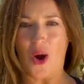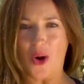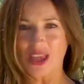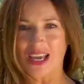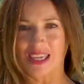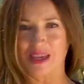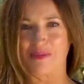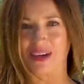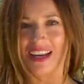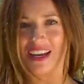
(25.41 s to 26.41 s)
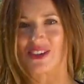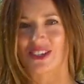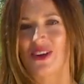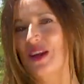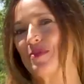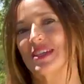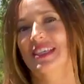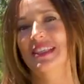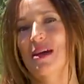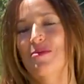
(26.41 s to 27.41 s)
Hoy aquí en Paralelo Cero les
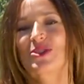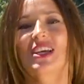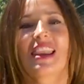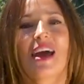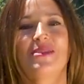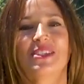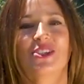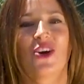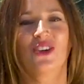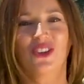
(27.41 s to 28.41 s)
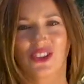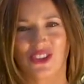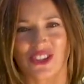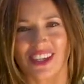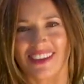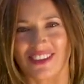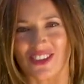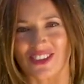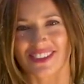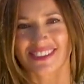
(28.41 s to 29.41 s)
presentamos la Visión 200.